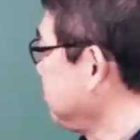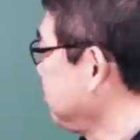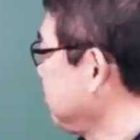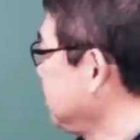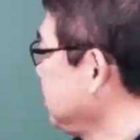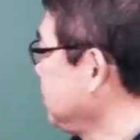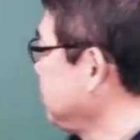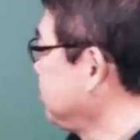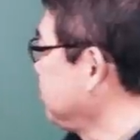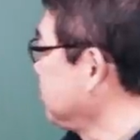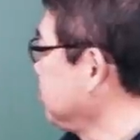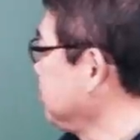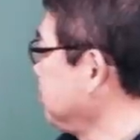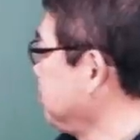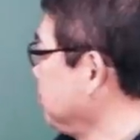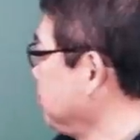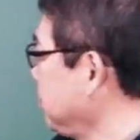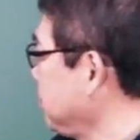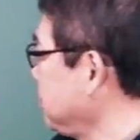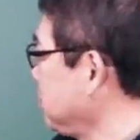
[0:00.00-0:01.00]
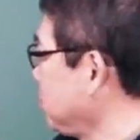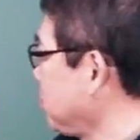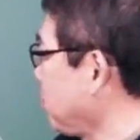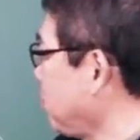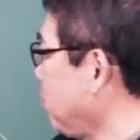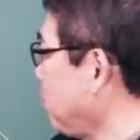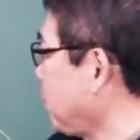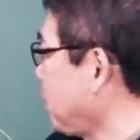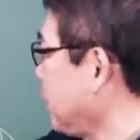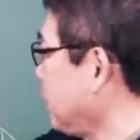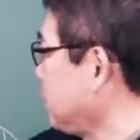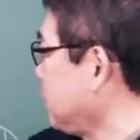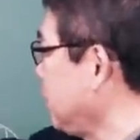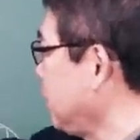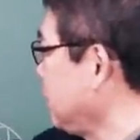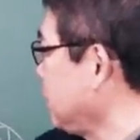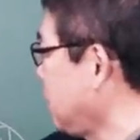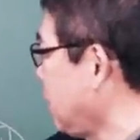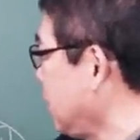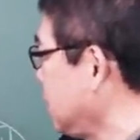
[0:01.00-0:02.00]
보면 이분은 보면 요렇게
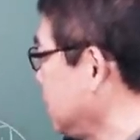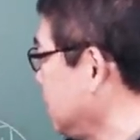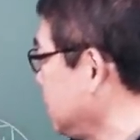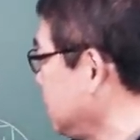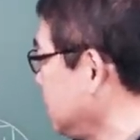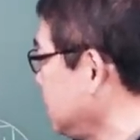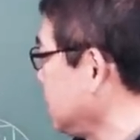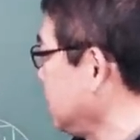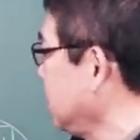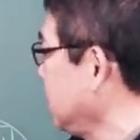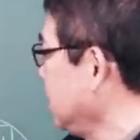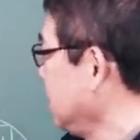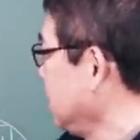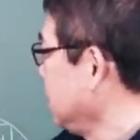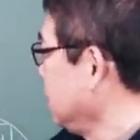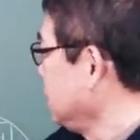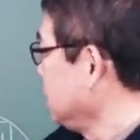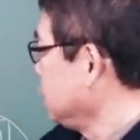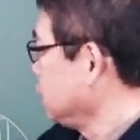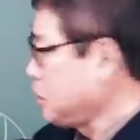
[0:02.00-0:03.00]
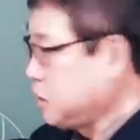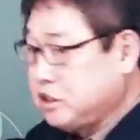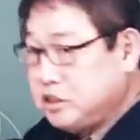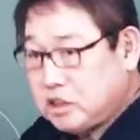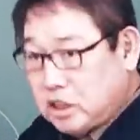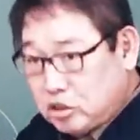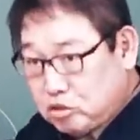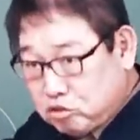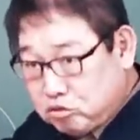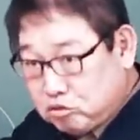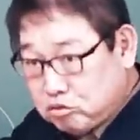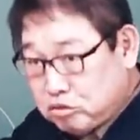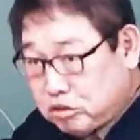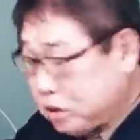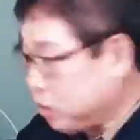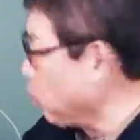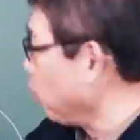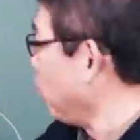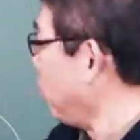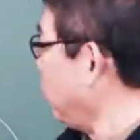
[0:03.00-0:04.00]
센터는 신자
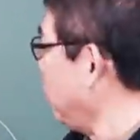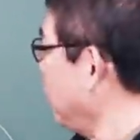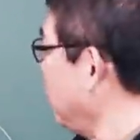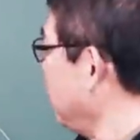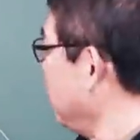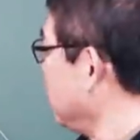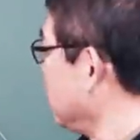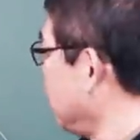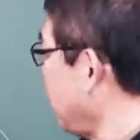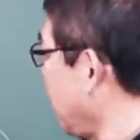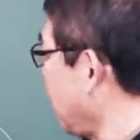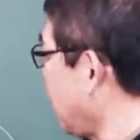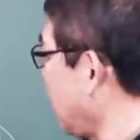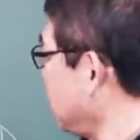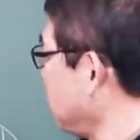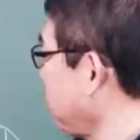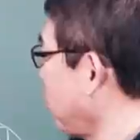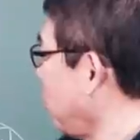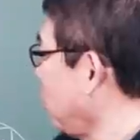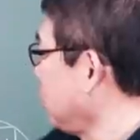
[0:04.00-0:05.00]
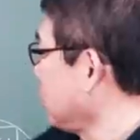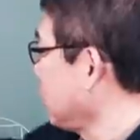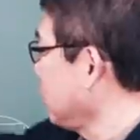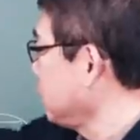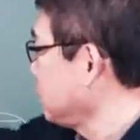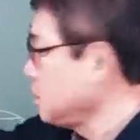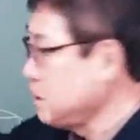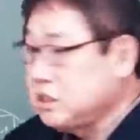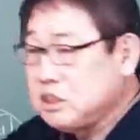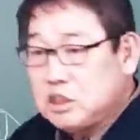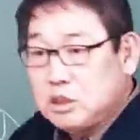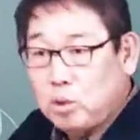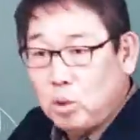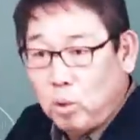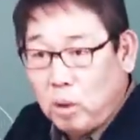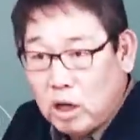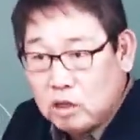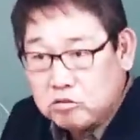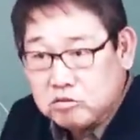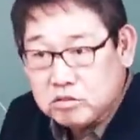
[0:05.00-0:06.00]
수국이고 약간 멀게는 인호
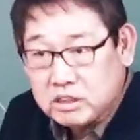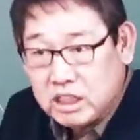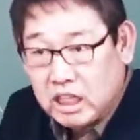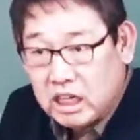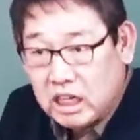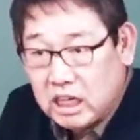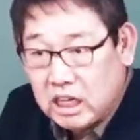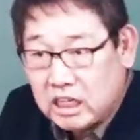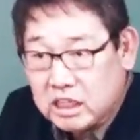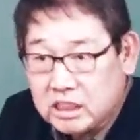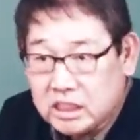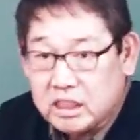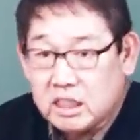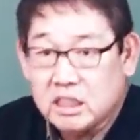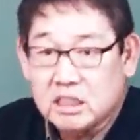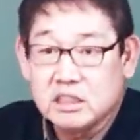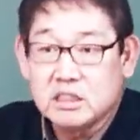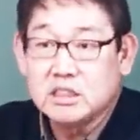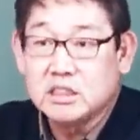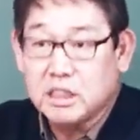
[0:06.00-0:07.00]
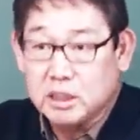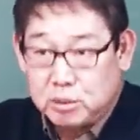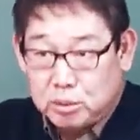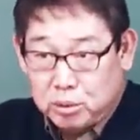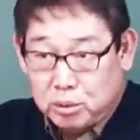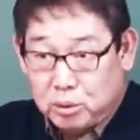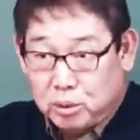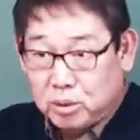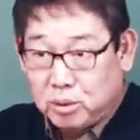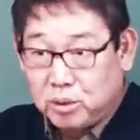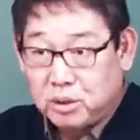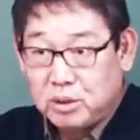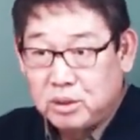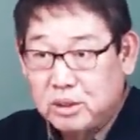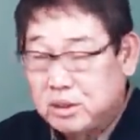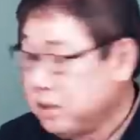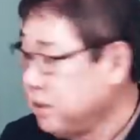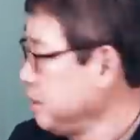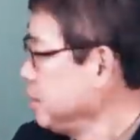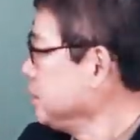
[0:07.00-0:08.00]
화국이야. 그러니까 의외로
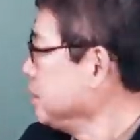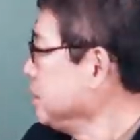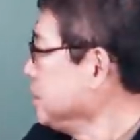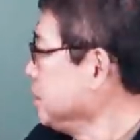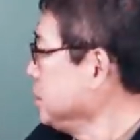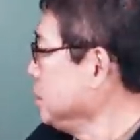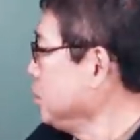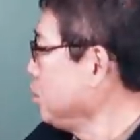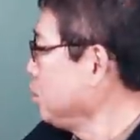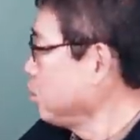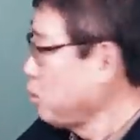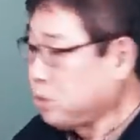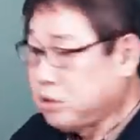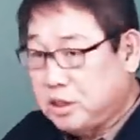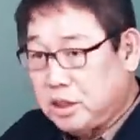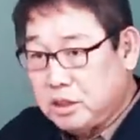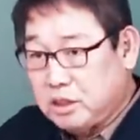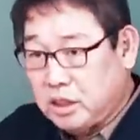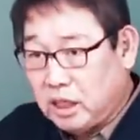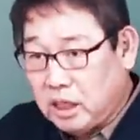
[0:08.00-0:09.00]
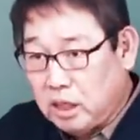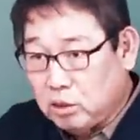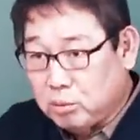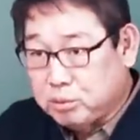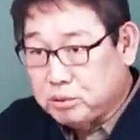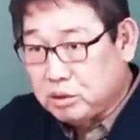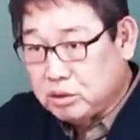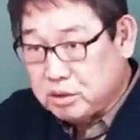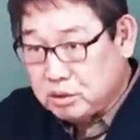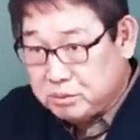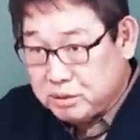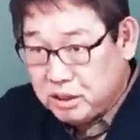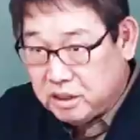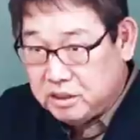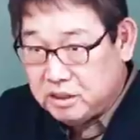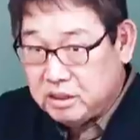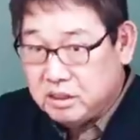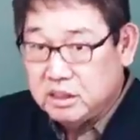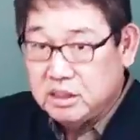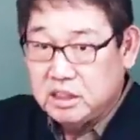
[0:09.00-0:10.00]
요, 요 센터가
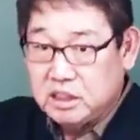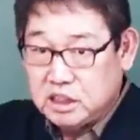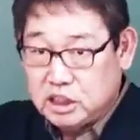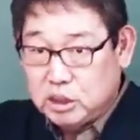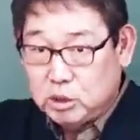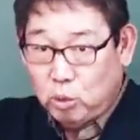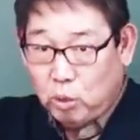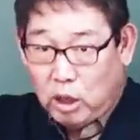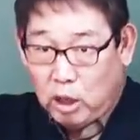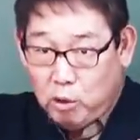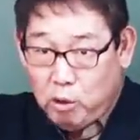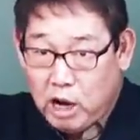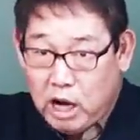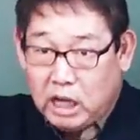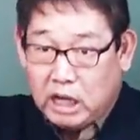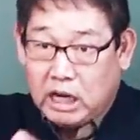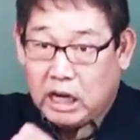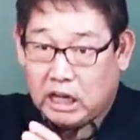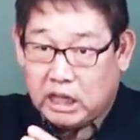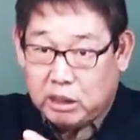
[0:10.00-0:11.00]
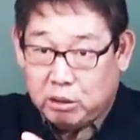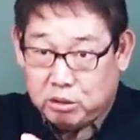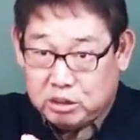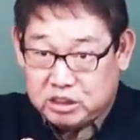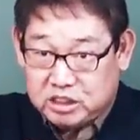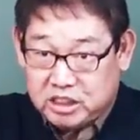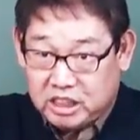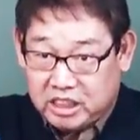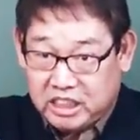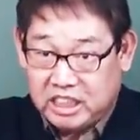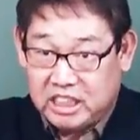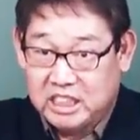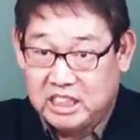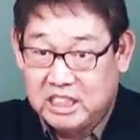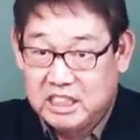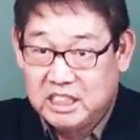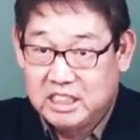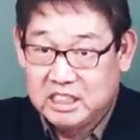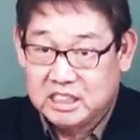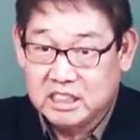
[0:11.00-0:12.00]
없어지면 인호가 확 가까워지잖아.
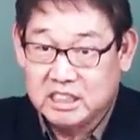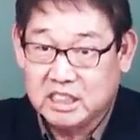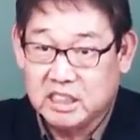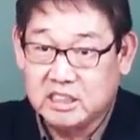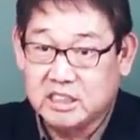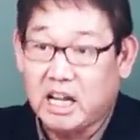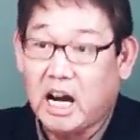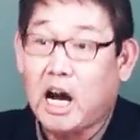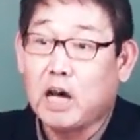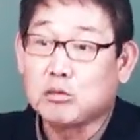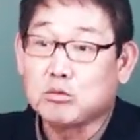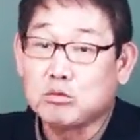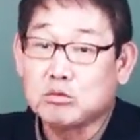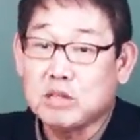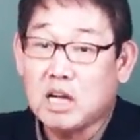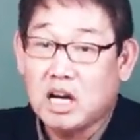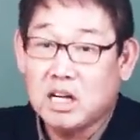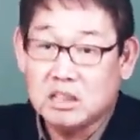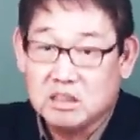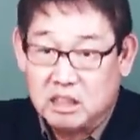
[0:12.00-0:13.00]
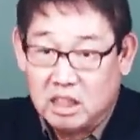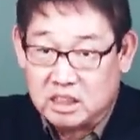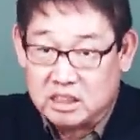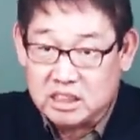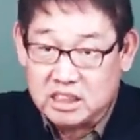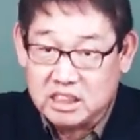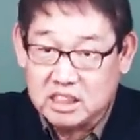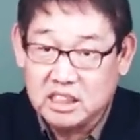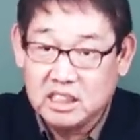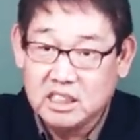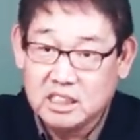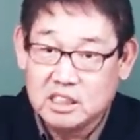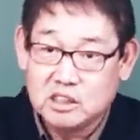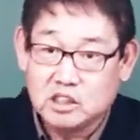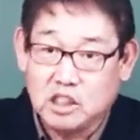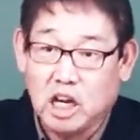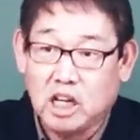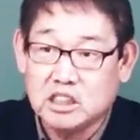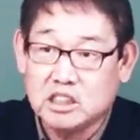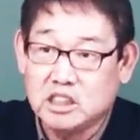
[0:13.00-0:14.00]
그러니까 나도 상당히
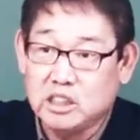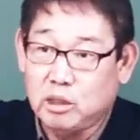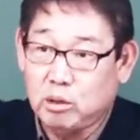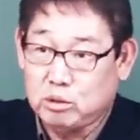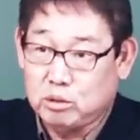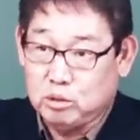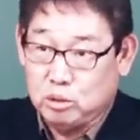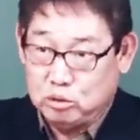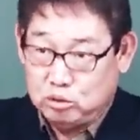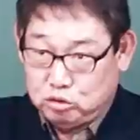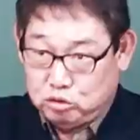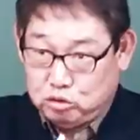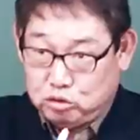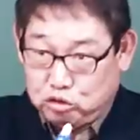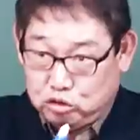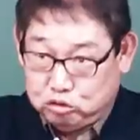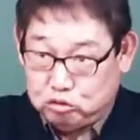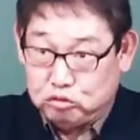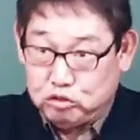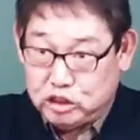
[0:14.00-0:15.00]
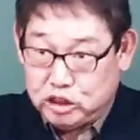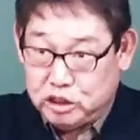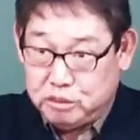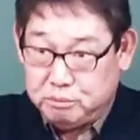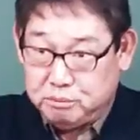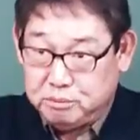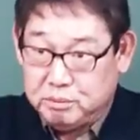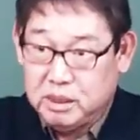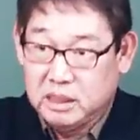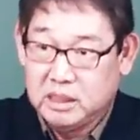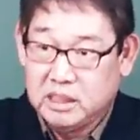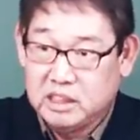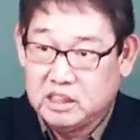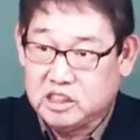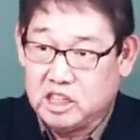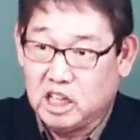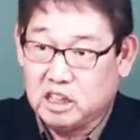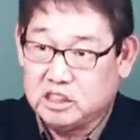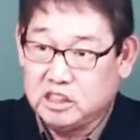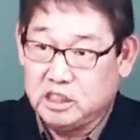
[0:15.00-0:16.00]
자신의 어떤 중심,
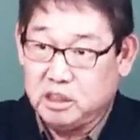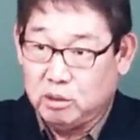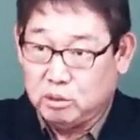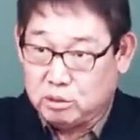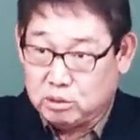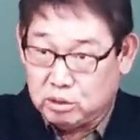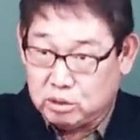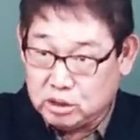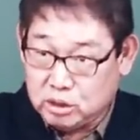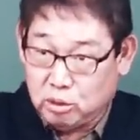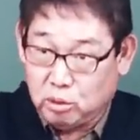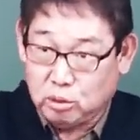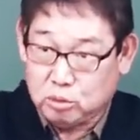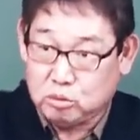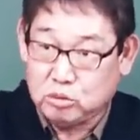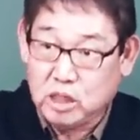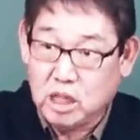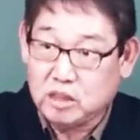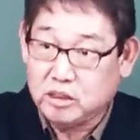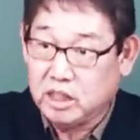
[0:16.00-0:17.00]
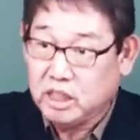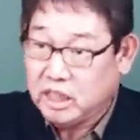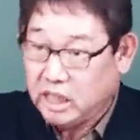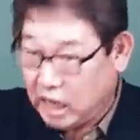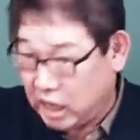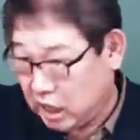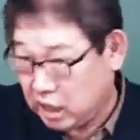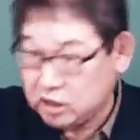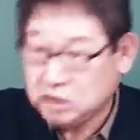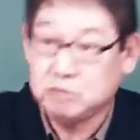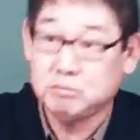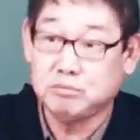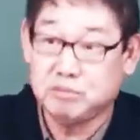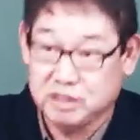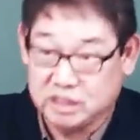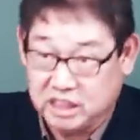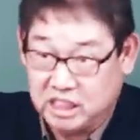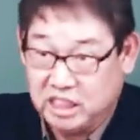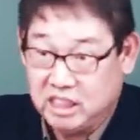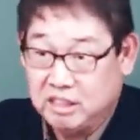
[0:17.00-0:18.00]
자신의 어떤 이런 것도 상당히 강하신
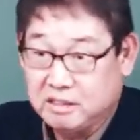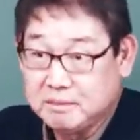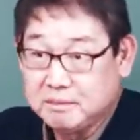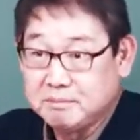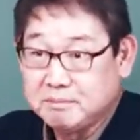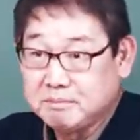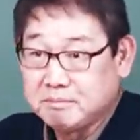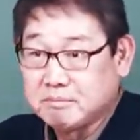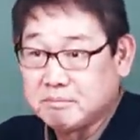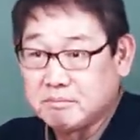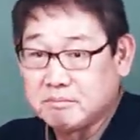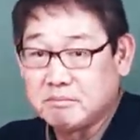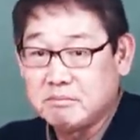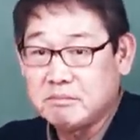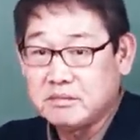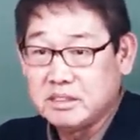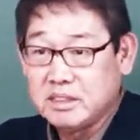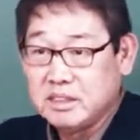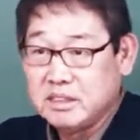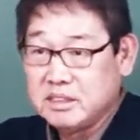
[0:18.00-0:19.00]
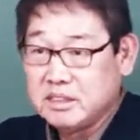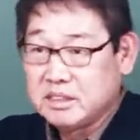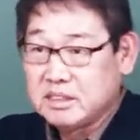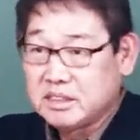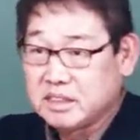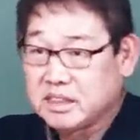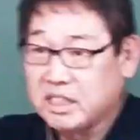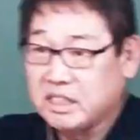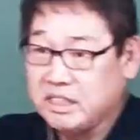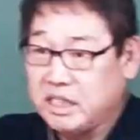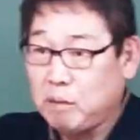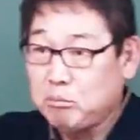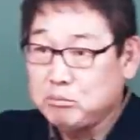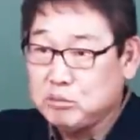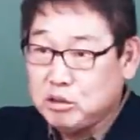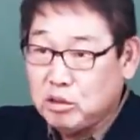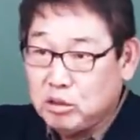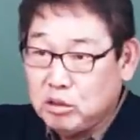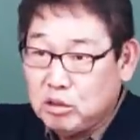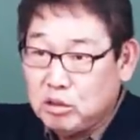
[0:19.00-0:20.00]
분이야. 응? 그러니까
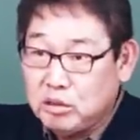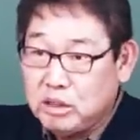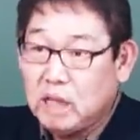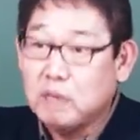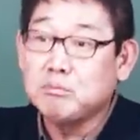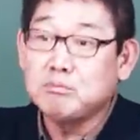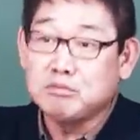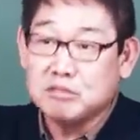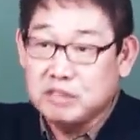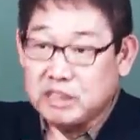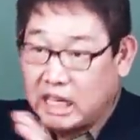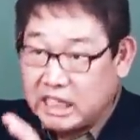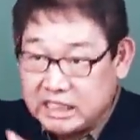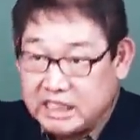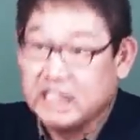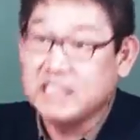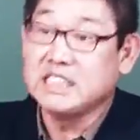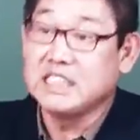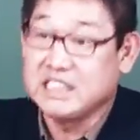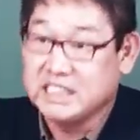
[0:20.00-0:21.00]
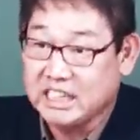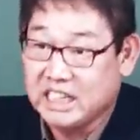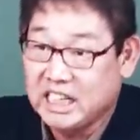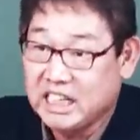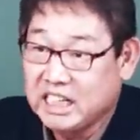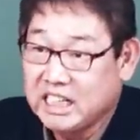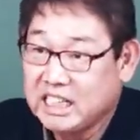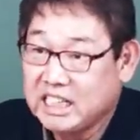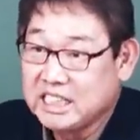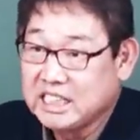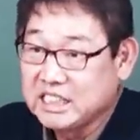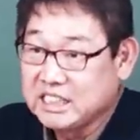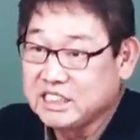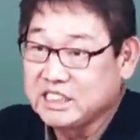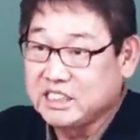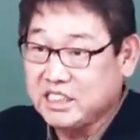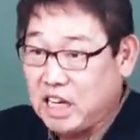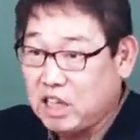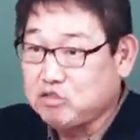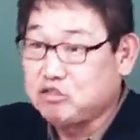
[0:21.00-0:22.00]
얌전한 분은 아니란 얘기야.
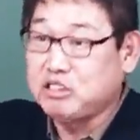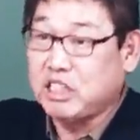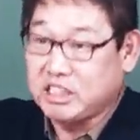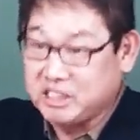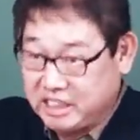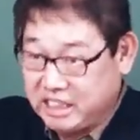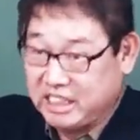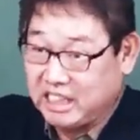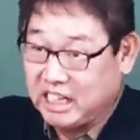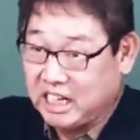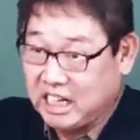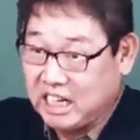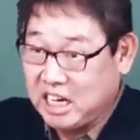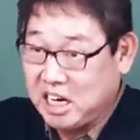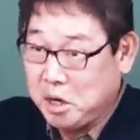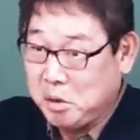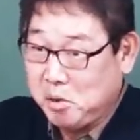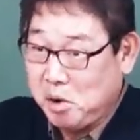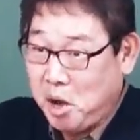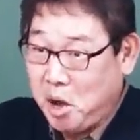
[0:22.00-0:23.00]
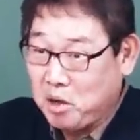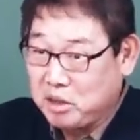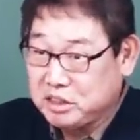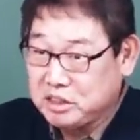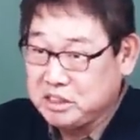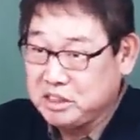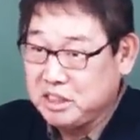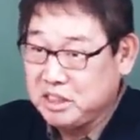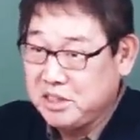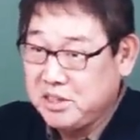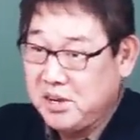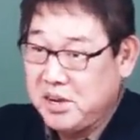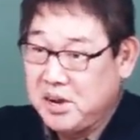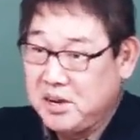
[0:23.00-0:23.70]
그지? 사주 자체가. 그지?